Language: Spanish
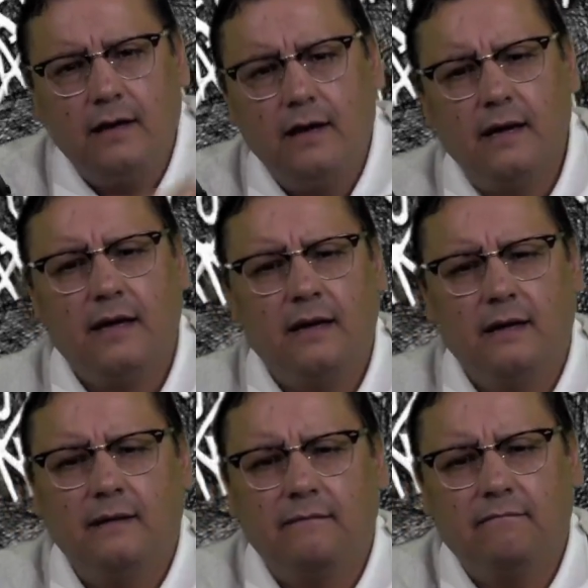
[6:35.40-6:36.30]

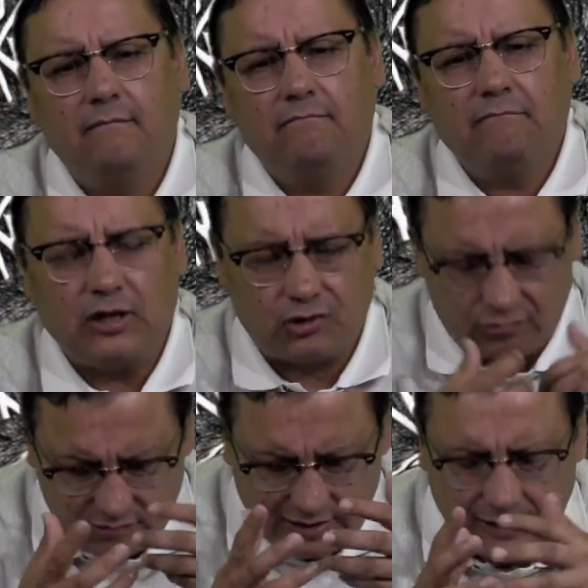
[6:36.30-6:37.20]
es
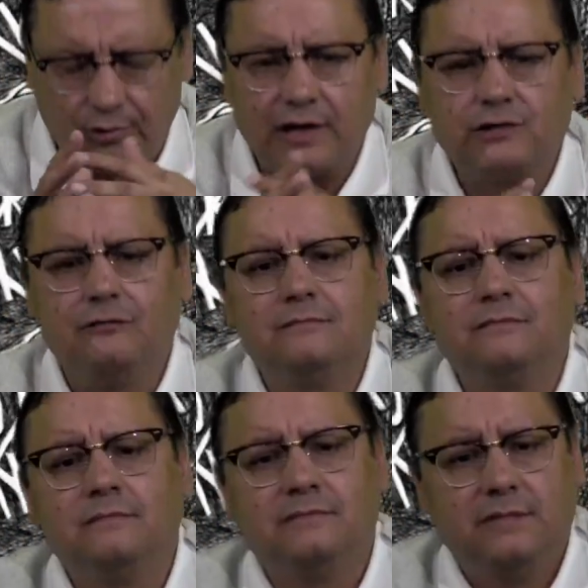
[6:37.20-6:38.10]
una
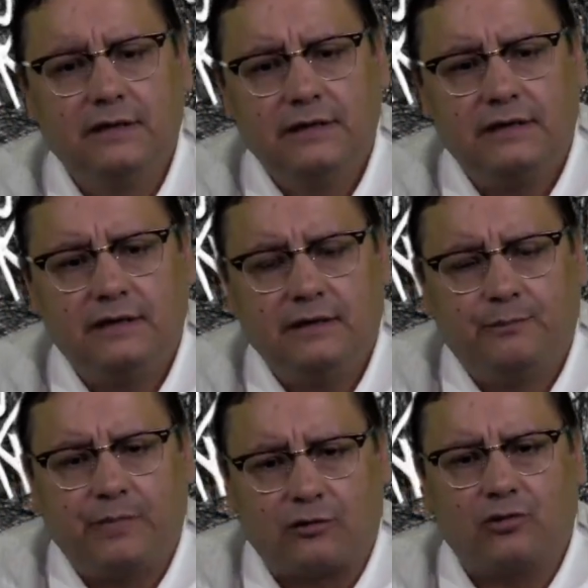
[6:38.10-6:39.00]
valoración eh,
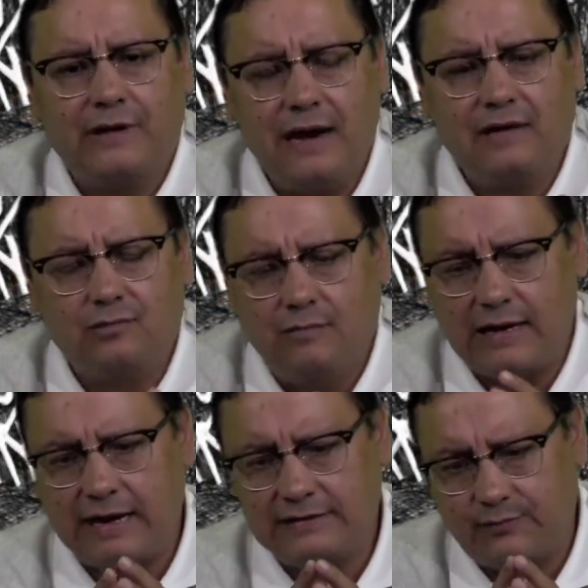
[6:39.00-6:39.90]
personal, es un
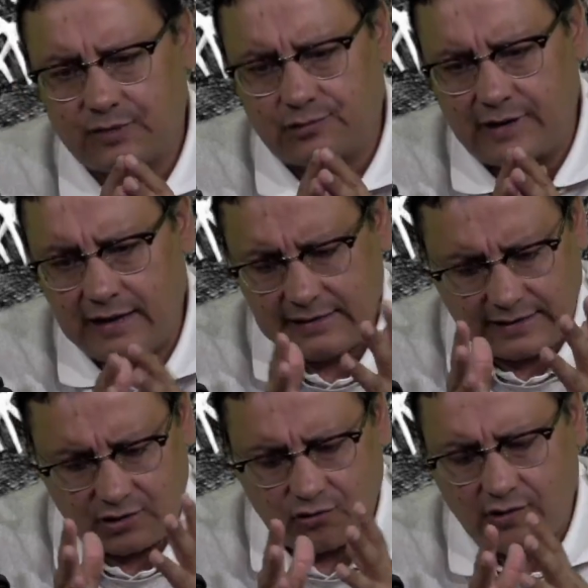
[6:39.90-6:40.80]
balance personal el
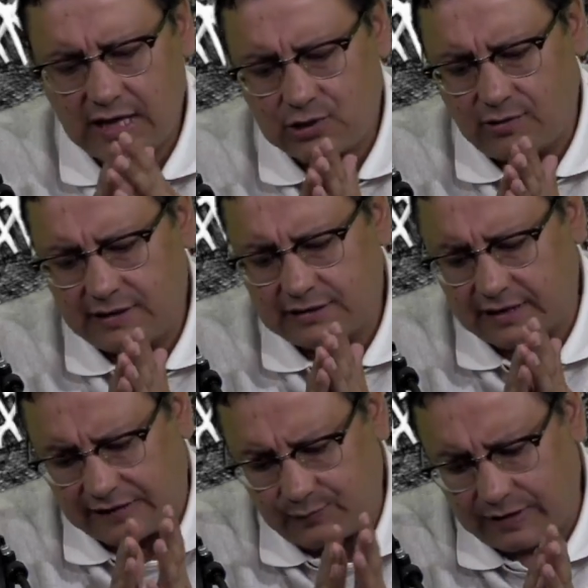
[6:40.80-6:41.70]
que yo he hecho a ese
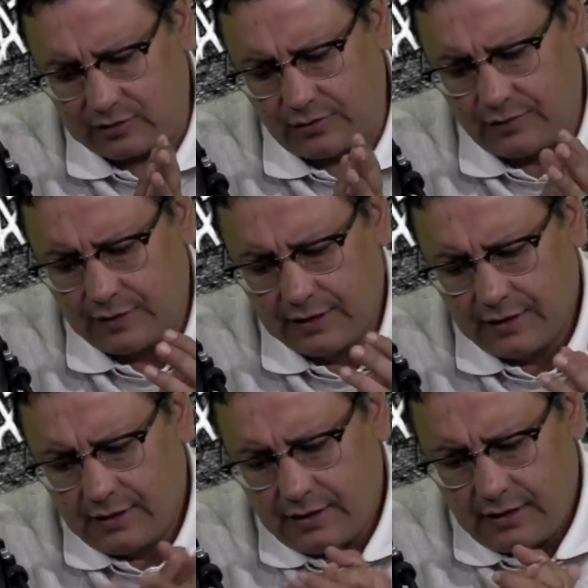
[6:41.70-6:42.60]
respecto.
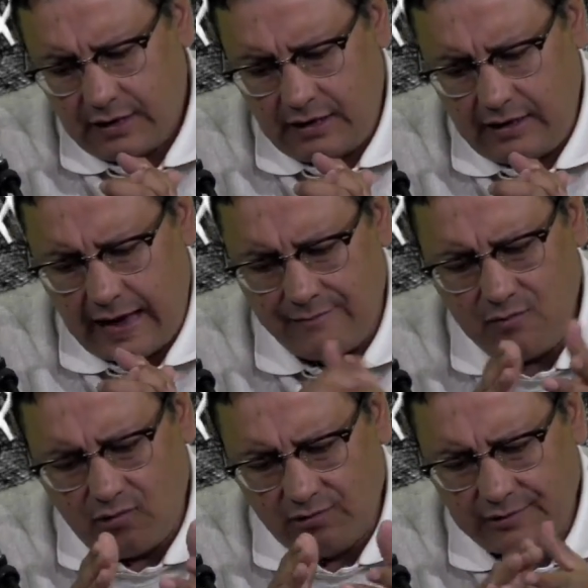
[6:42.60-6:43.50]
Y a mi
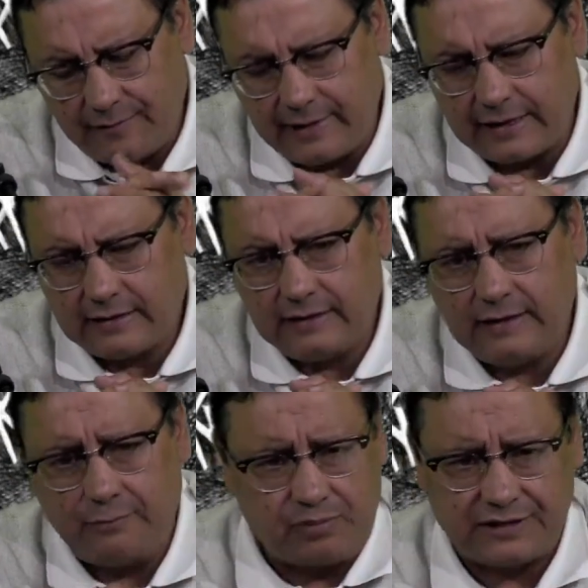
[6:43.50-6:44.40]
modo de ver,
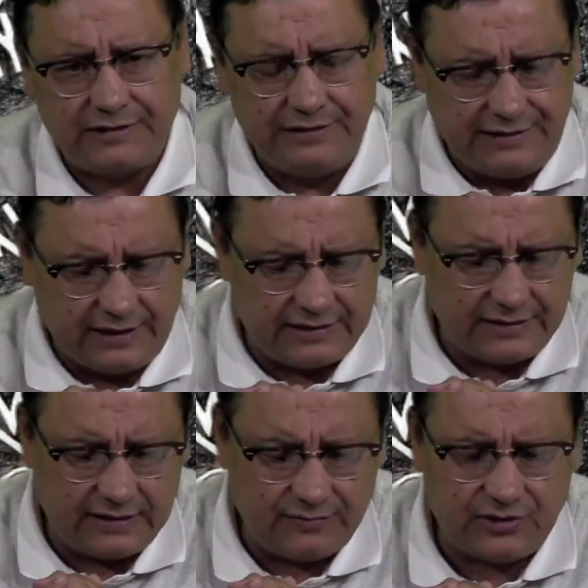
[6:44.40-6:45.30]
la presidencia
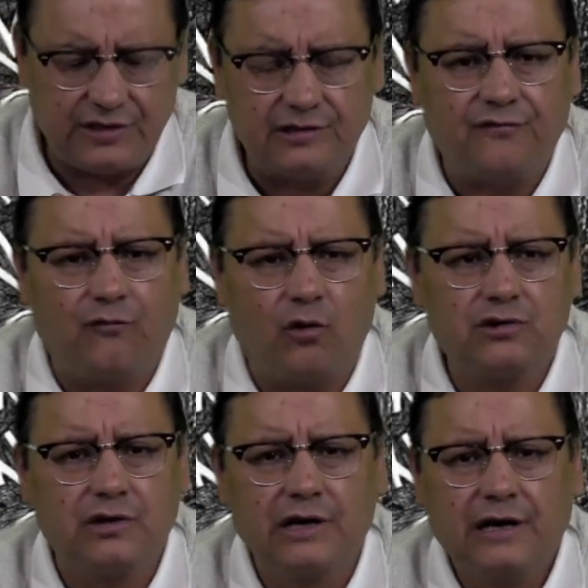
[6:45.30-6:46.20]
de Vicente
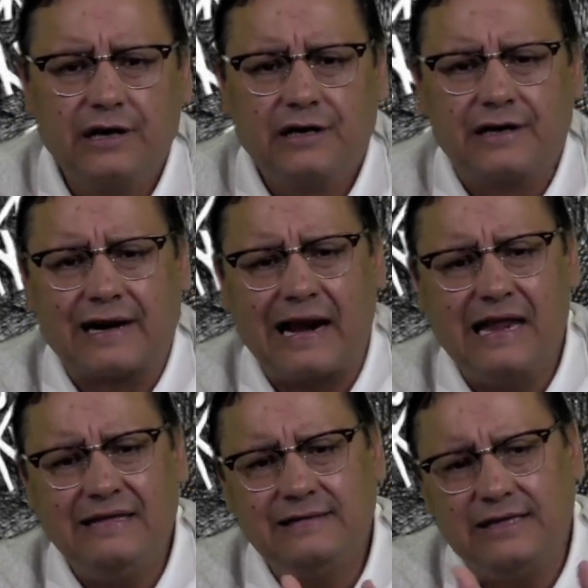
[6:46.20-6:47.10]
Fox
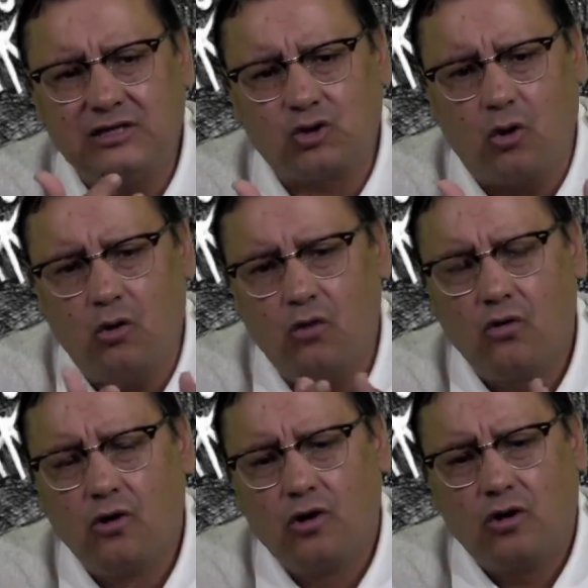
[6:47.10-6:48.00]
ralentizó
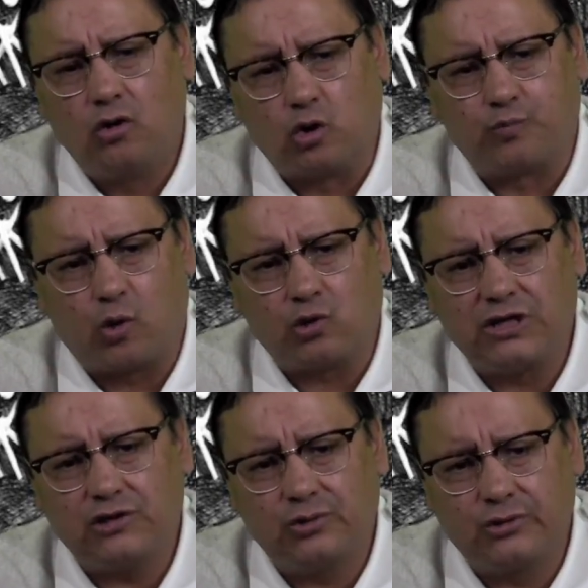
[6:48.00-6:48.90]
los
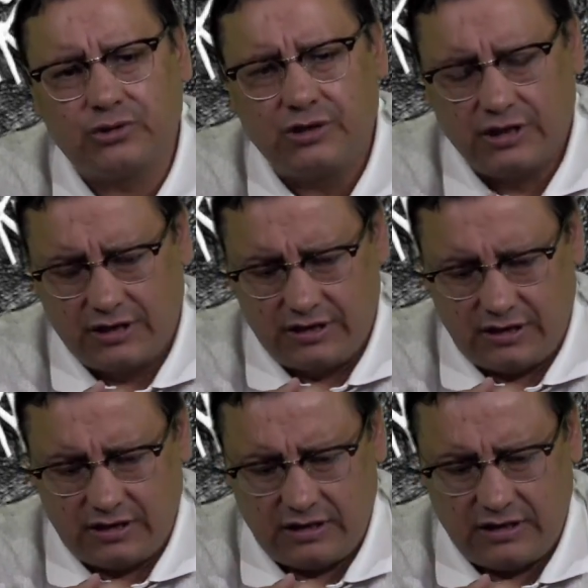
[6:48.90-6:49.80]
procesos
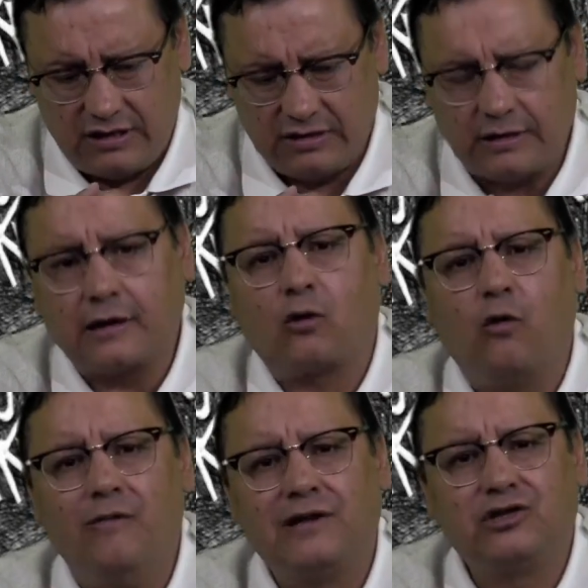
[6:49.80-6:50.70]
eh, de
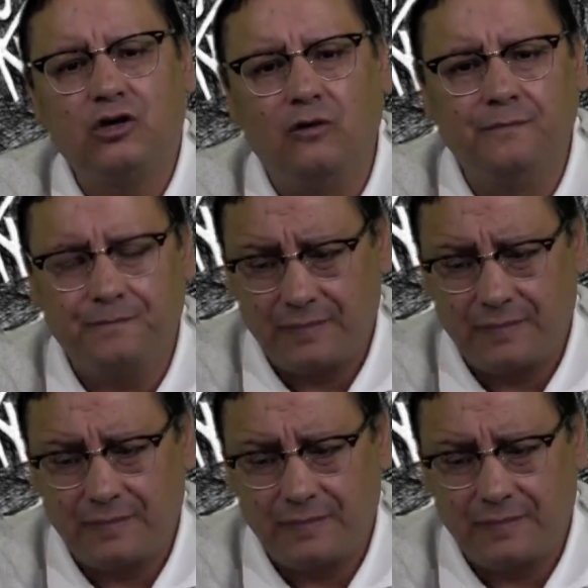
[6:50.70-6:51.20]
reconversión